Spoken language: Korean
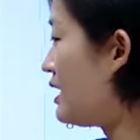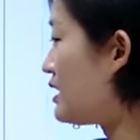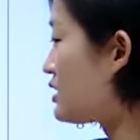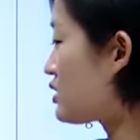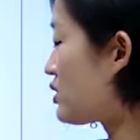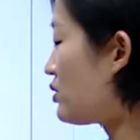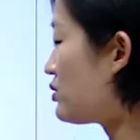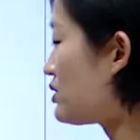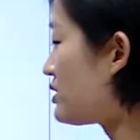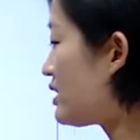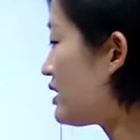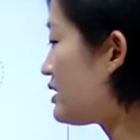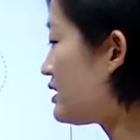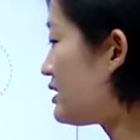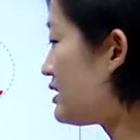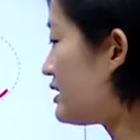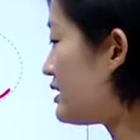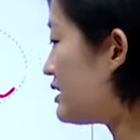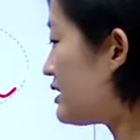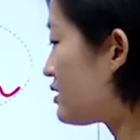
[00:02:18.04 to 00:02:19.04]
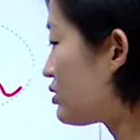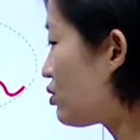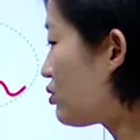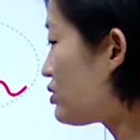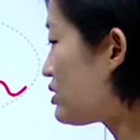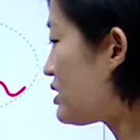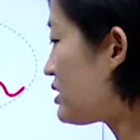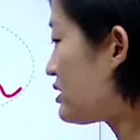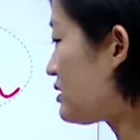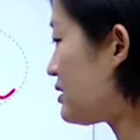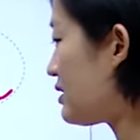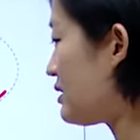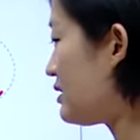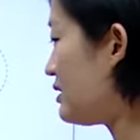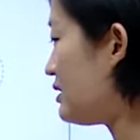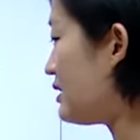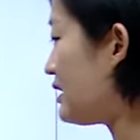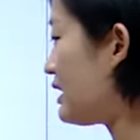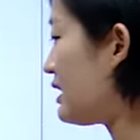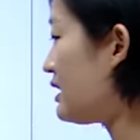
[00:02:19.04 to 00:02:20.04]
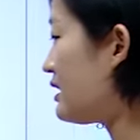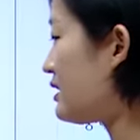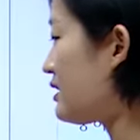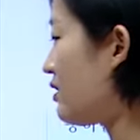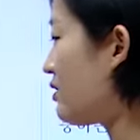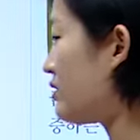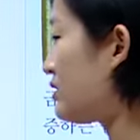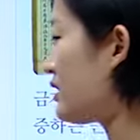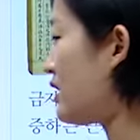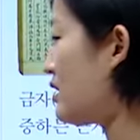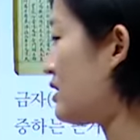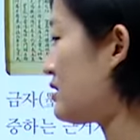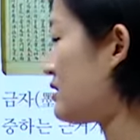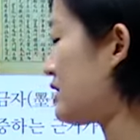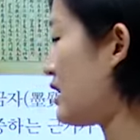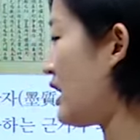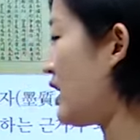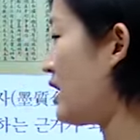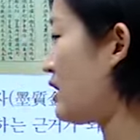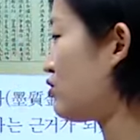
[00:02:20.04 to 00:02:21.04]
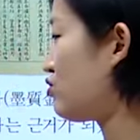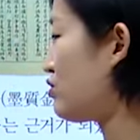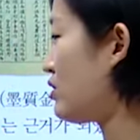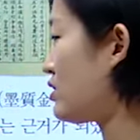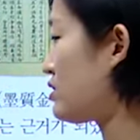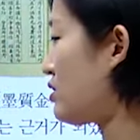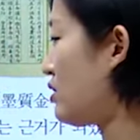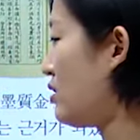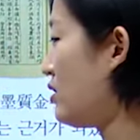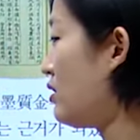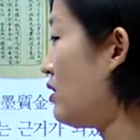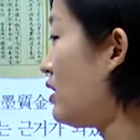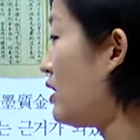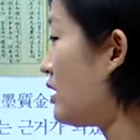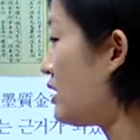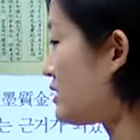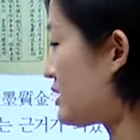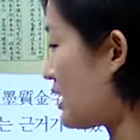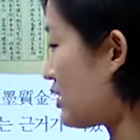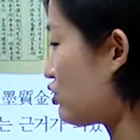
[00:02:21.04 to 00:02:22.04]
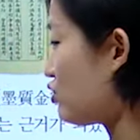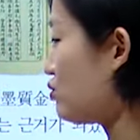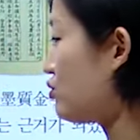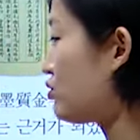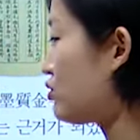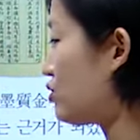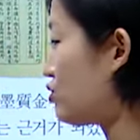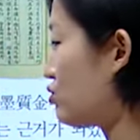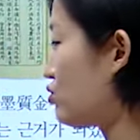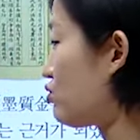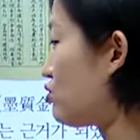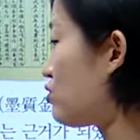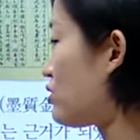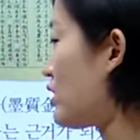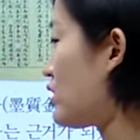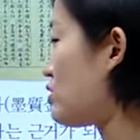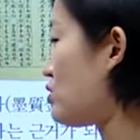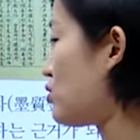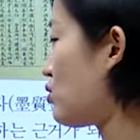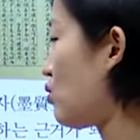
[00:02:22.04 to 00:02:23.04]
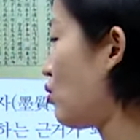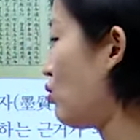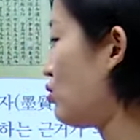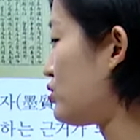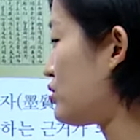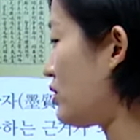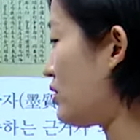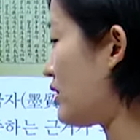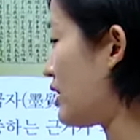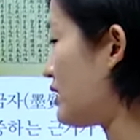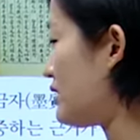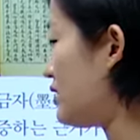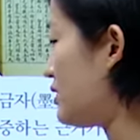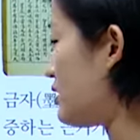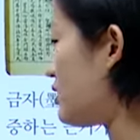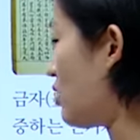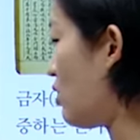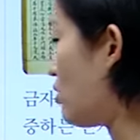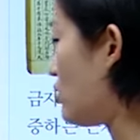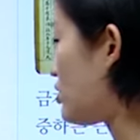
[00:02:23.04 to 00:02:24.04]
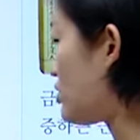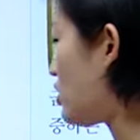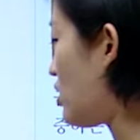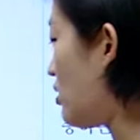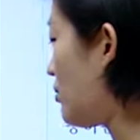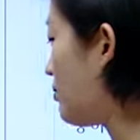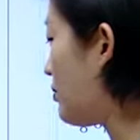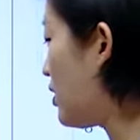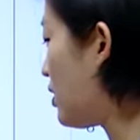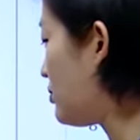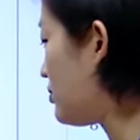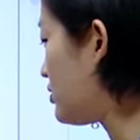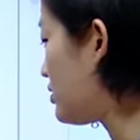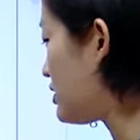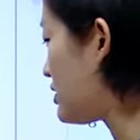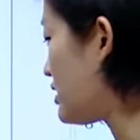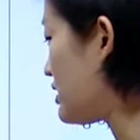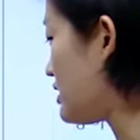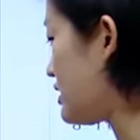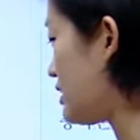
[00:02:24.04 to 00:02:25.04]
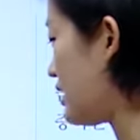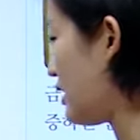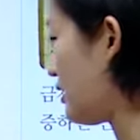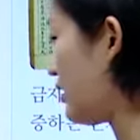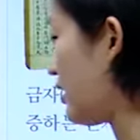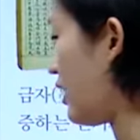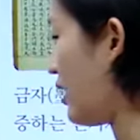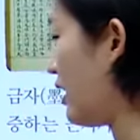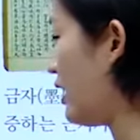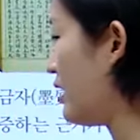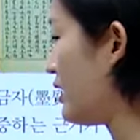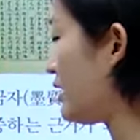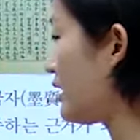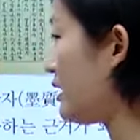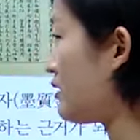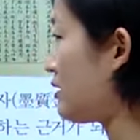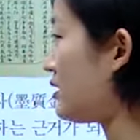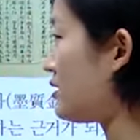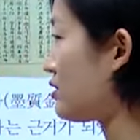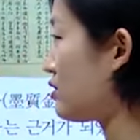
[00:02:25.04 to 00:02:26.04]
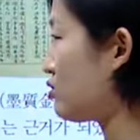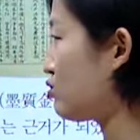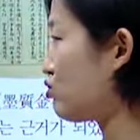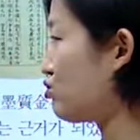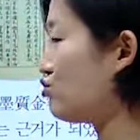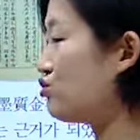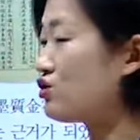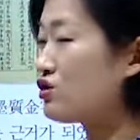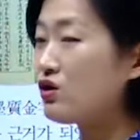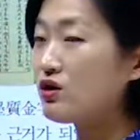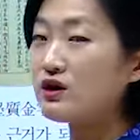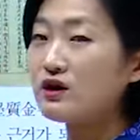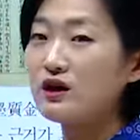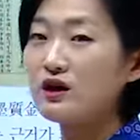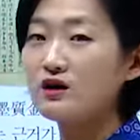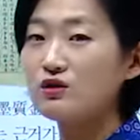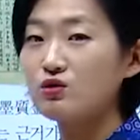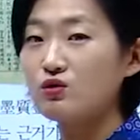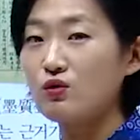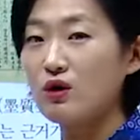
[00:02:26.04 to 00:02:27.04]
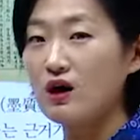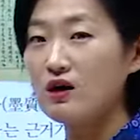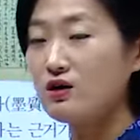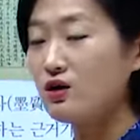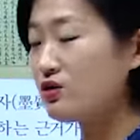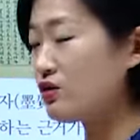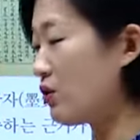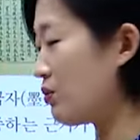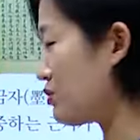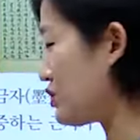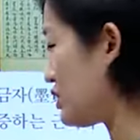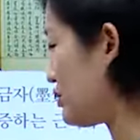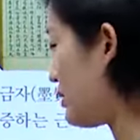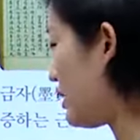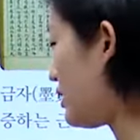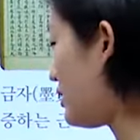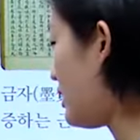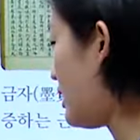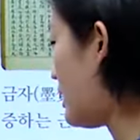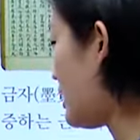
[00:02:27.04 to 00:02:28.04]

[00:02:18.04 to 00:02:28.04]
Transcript: 전세를, 토지세를 일 결당 사 두에서 사 두부터 육 두까지로 고정하는 영정법을 실시했다. 일단 이건 군정이랑은 또 관련이 없지만